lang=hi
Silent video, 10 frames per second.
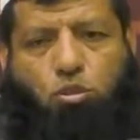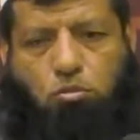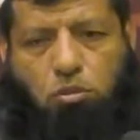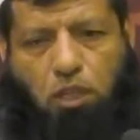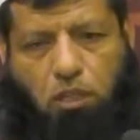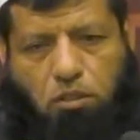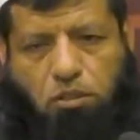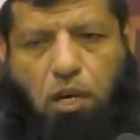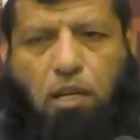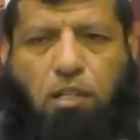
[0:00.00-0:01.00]
वो कई
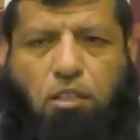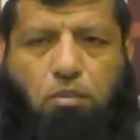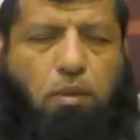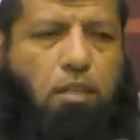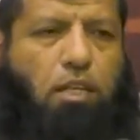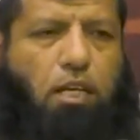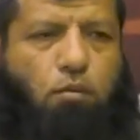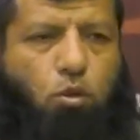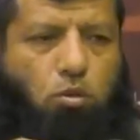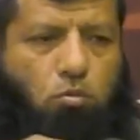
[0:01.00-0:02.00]
साल हदीस में आता है
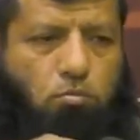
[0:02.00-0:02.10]
कि वो